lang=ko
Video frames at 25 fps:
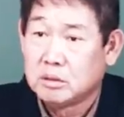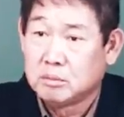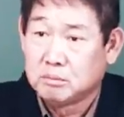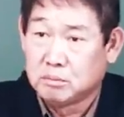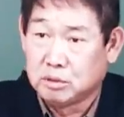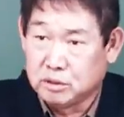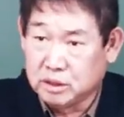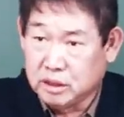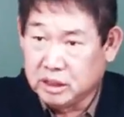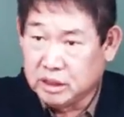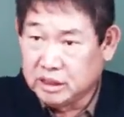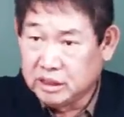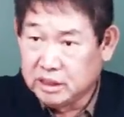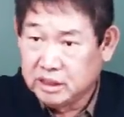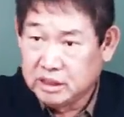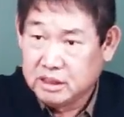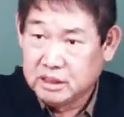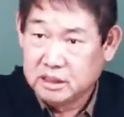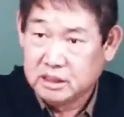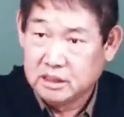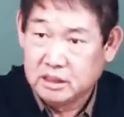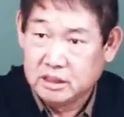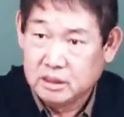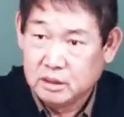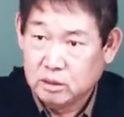본인
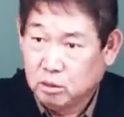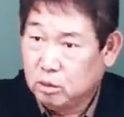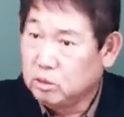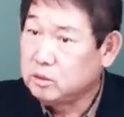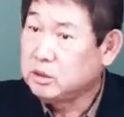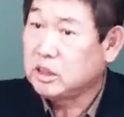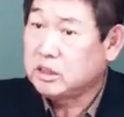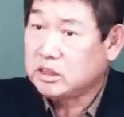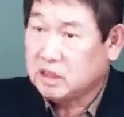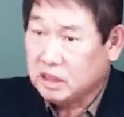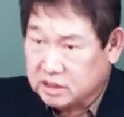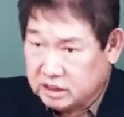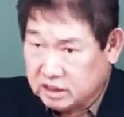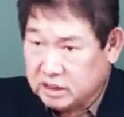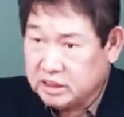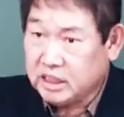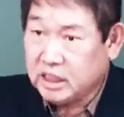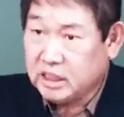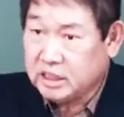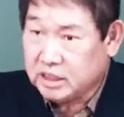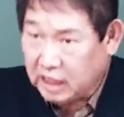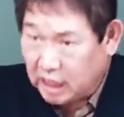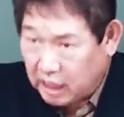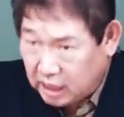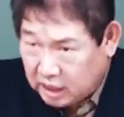혼자 사시는
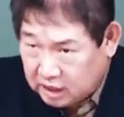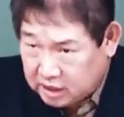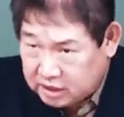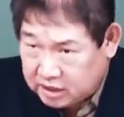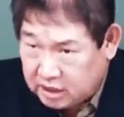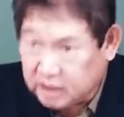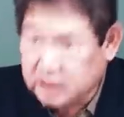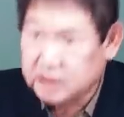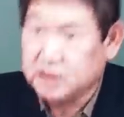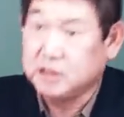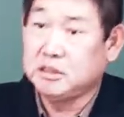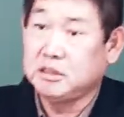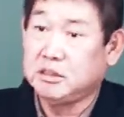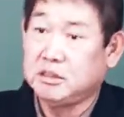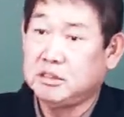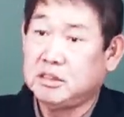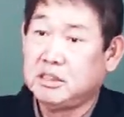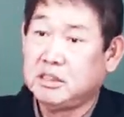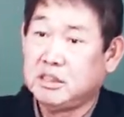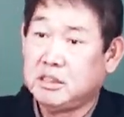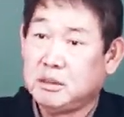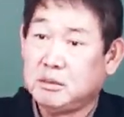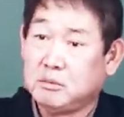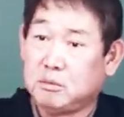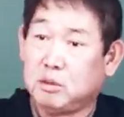게 탁상이죠
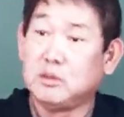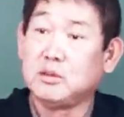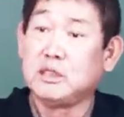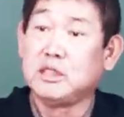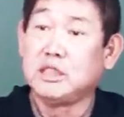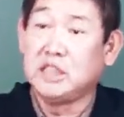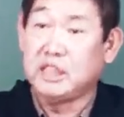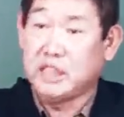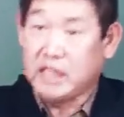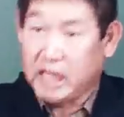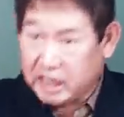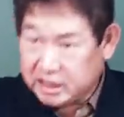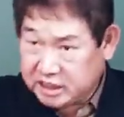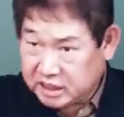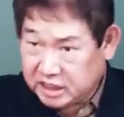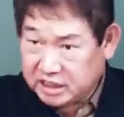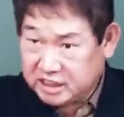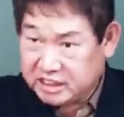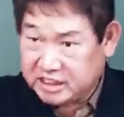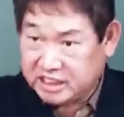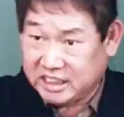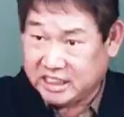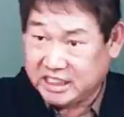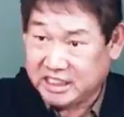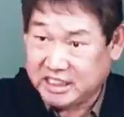본인이
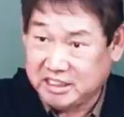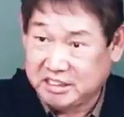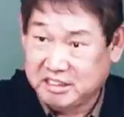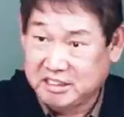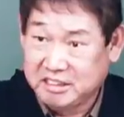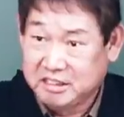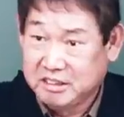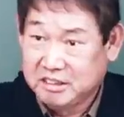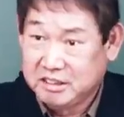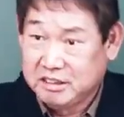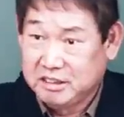대장이잖아요.